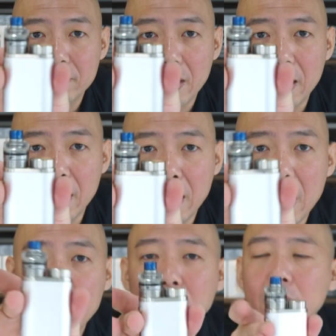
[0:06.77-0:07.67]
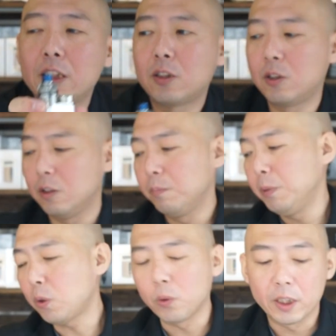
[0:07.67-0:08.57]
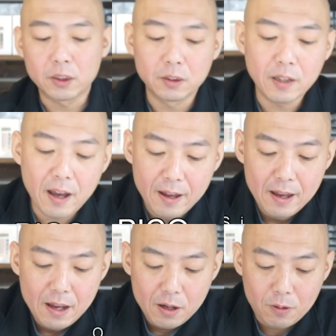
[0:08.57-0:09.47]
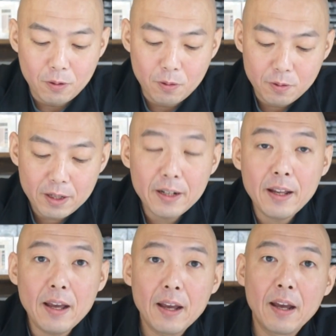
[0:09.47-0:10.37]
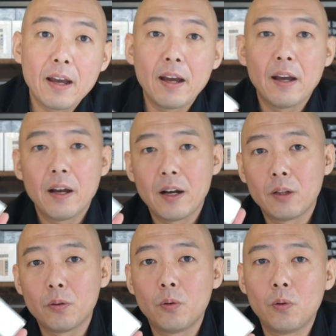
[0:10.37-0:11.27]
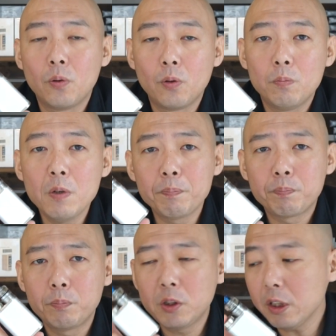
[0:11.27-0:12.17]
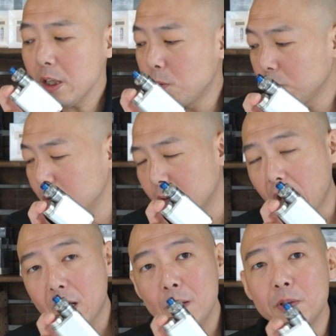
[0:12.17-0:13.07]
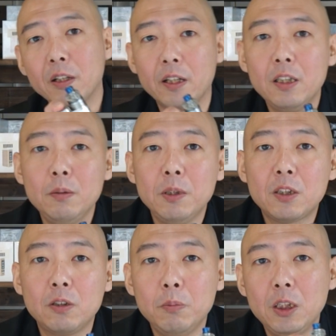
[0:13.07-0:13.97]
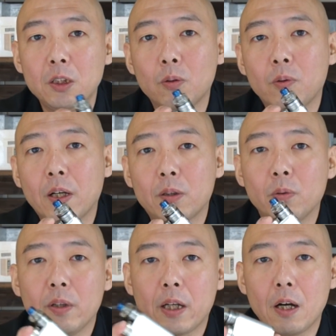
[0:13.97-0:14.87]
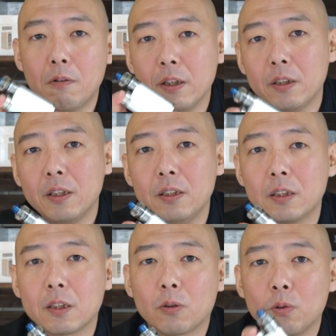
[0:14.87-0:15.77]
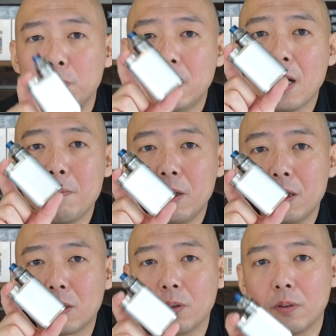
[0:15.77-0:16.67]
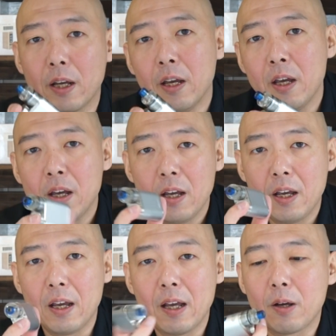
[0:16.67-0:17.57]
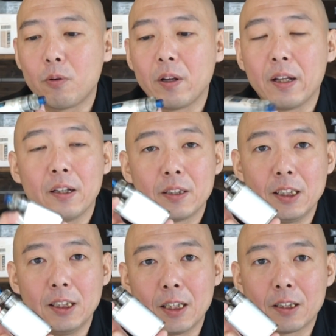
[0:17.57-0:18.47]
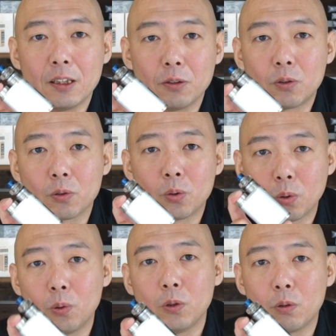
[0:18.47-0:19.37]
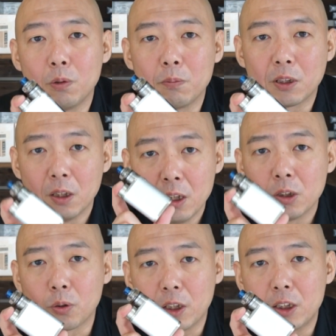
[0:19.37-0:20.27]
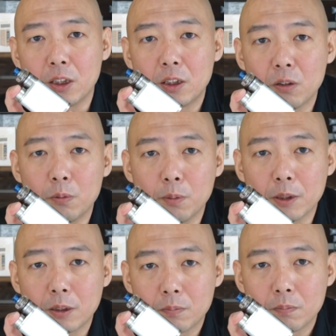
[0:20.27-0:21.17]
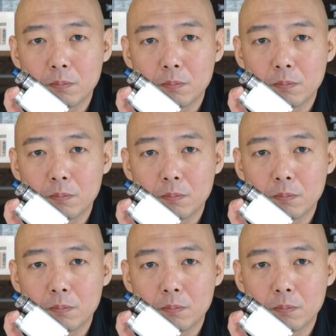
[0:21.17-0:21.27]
えー、アイスティックピコですねこれねあのー、まあぶっちゃけねほとんど中身はね e ビッグミニとかとね変わんないんですけどこれ見た目ですよね、えー、これ気になってる人相当多いと思います紹介していきたいと思います